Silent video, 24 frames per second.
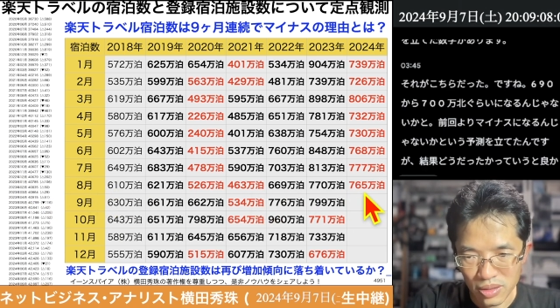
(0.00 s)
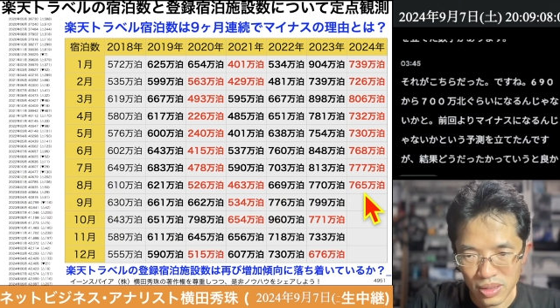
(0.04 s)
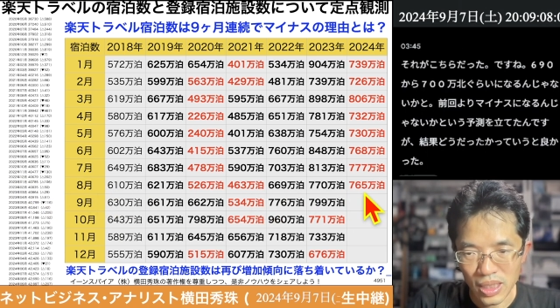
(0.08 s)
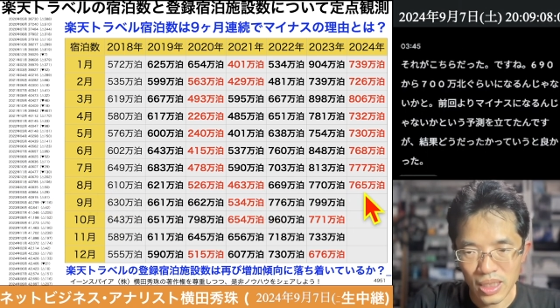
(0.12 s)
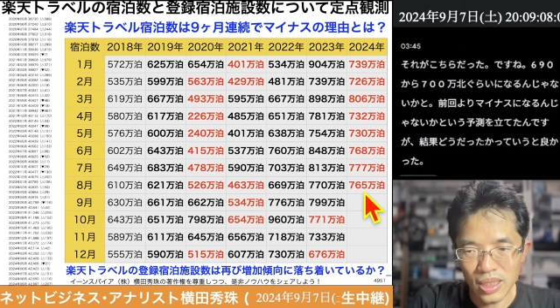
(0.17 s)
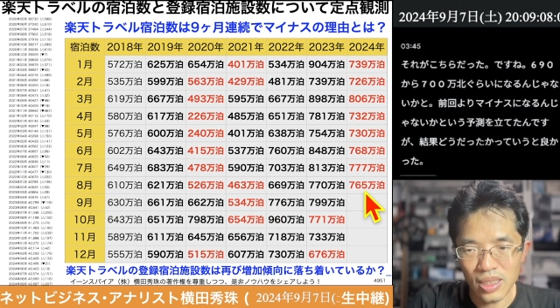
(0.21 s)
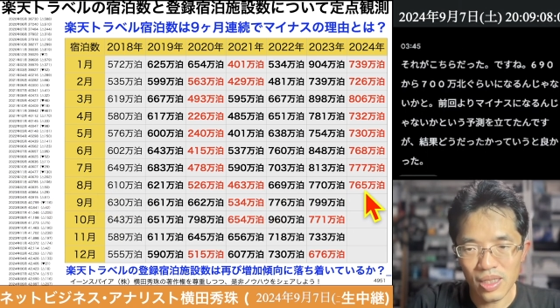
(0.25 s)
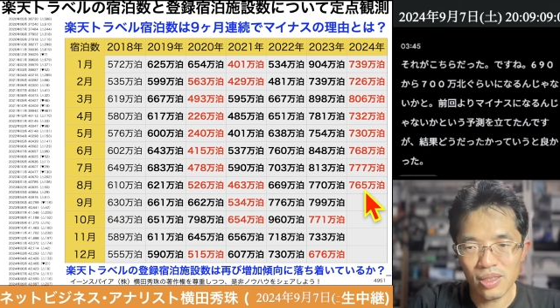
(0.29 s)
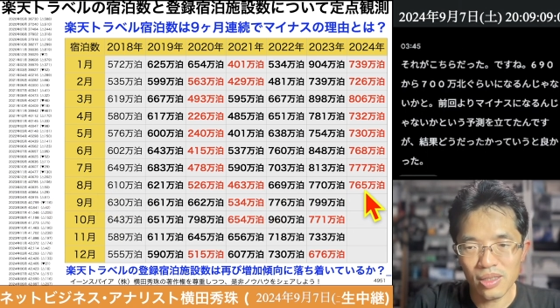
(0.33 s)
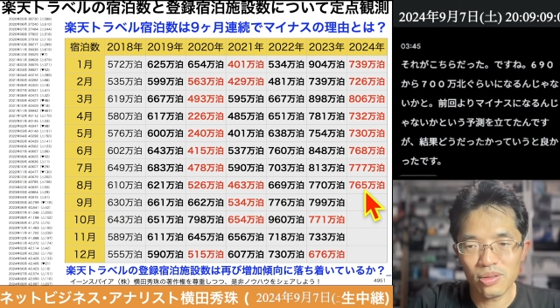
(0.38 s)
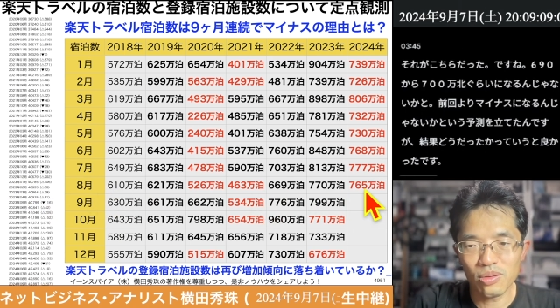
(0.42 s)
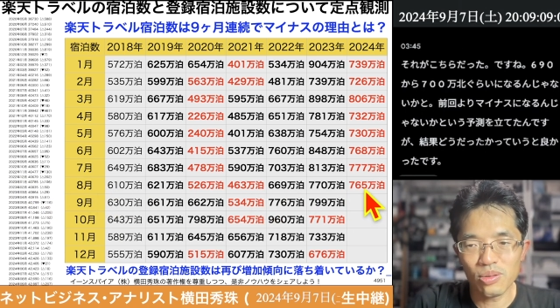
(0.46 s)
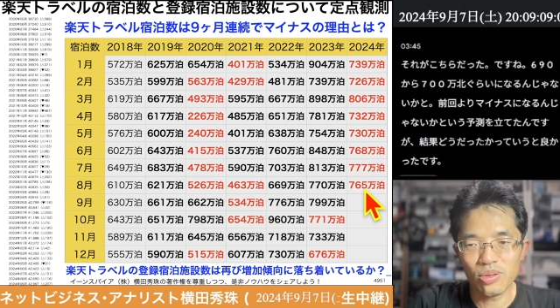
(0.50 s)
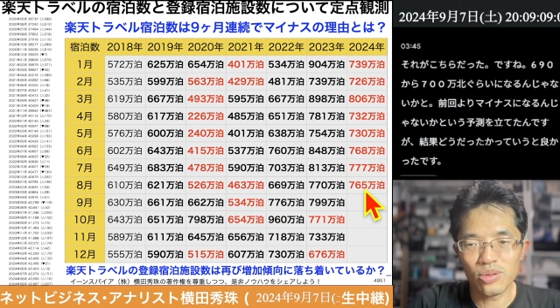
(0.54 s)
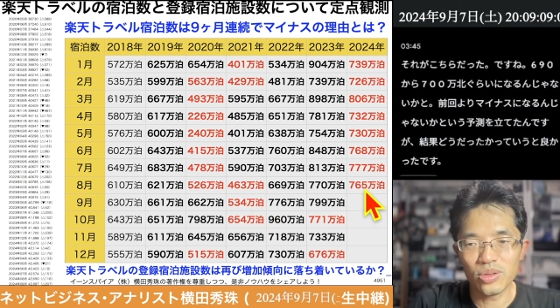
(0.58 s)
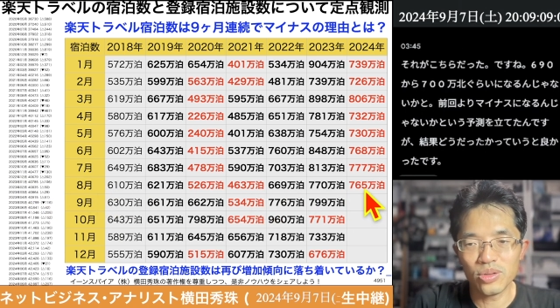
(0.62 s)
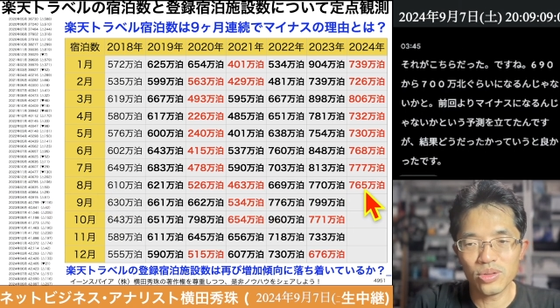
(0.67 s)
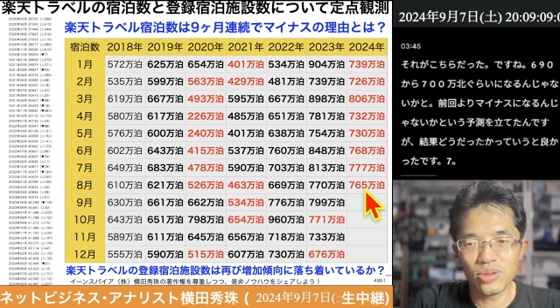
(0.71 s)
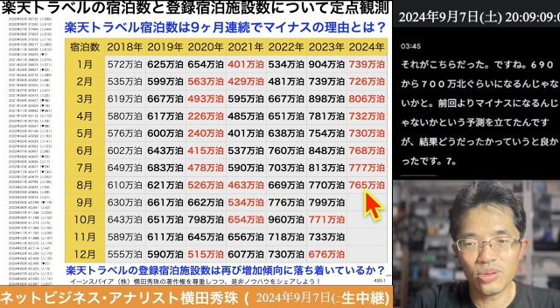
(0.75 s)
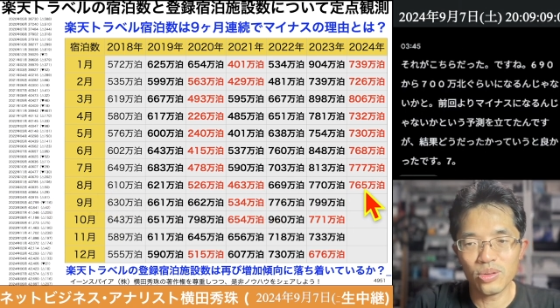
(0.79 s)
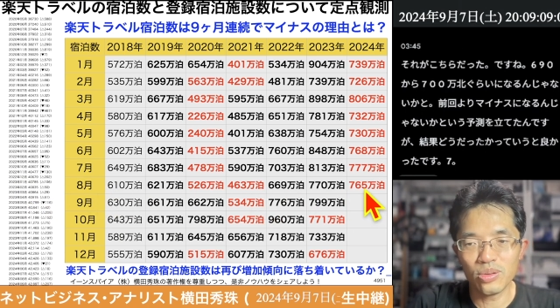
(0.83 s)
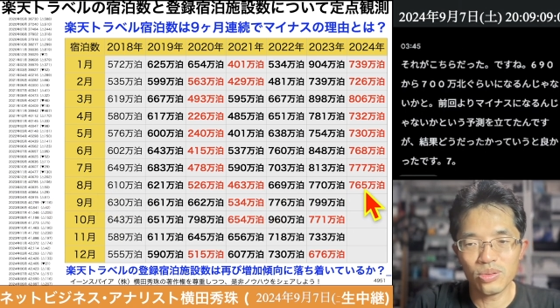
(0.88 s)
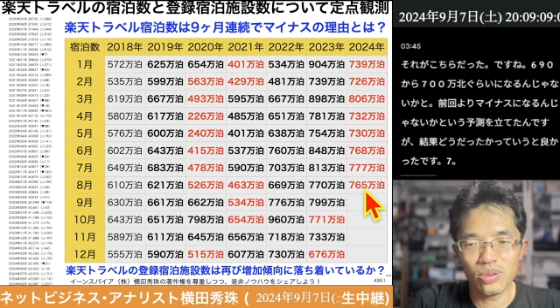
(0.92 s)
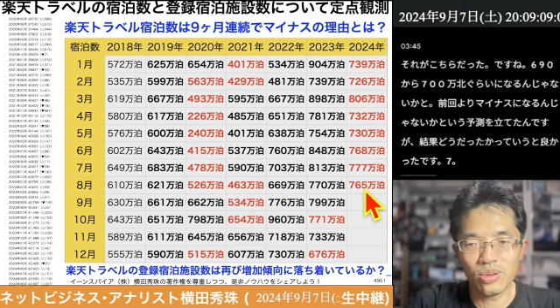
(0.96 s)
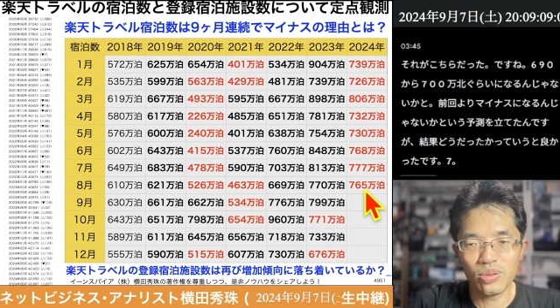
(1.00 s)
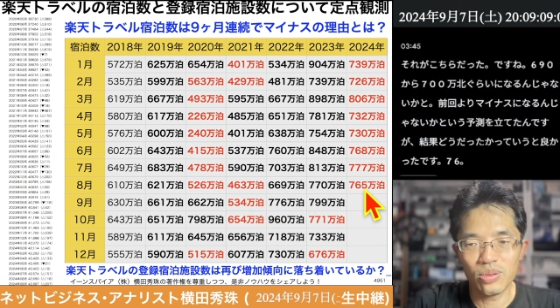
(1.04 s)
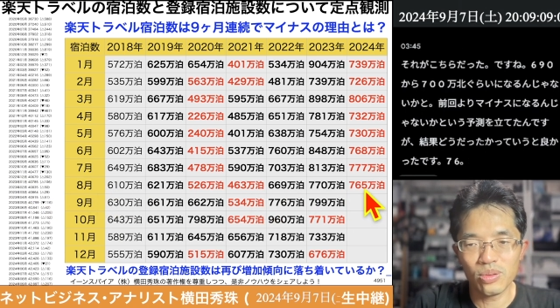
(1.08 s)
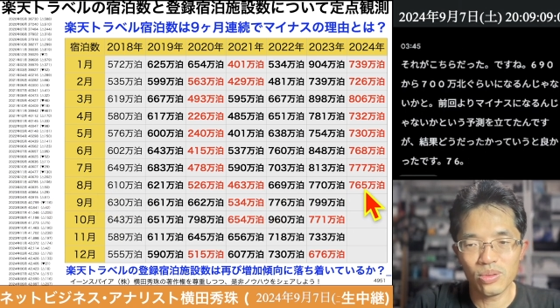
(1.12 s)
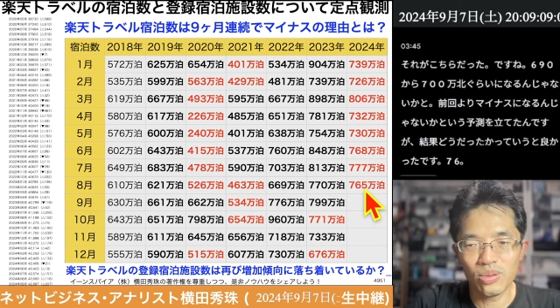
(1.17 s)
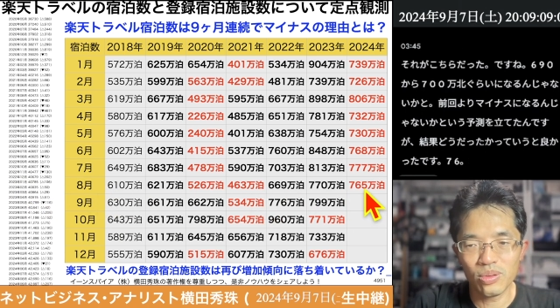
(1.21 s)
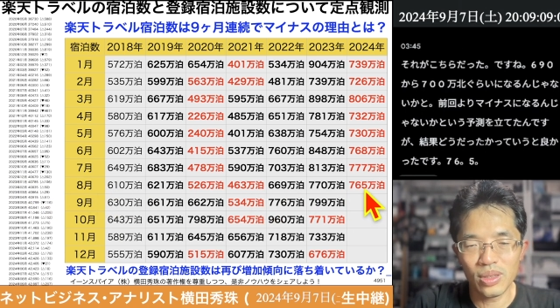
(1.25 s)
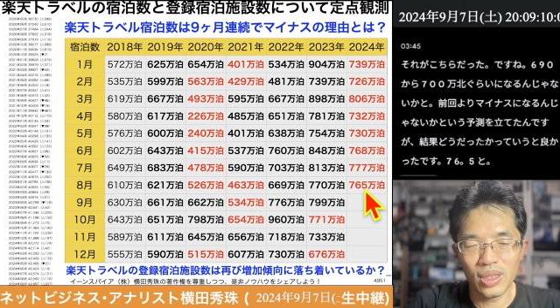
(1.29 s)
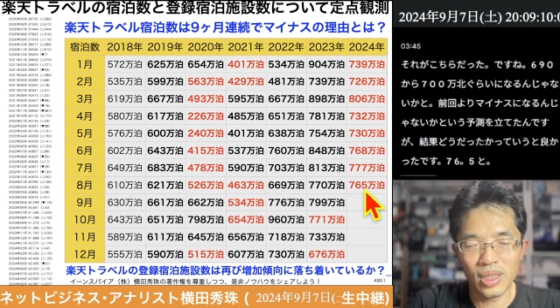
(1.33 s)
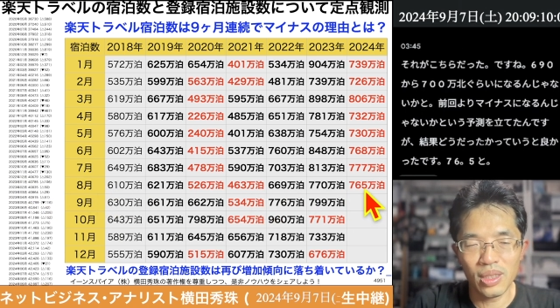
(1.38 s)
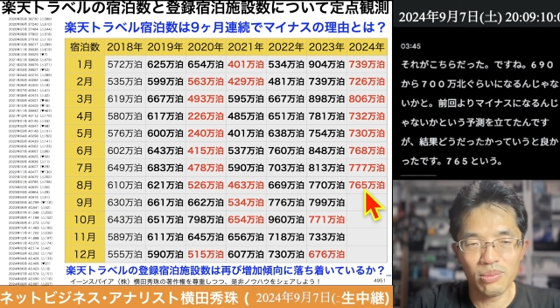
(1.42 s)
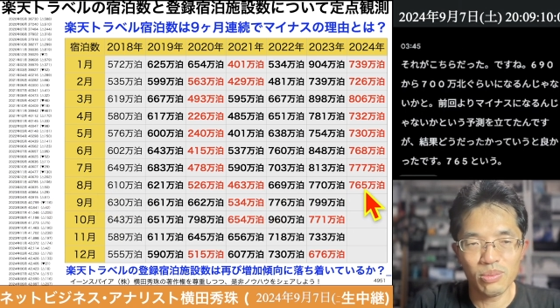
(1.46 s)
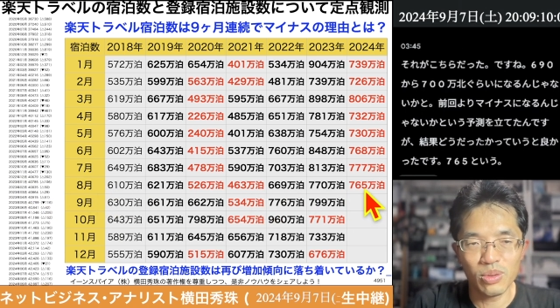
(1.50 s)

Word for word: 765ということで、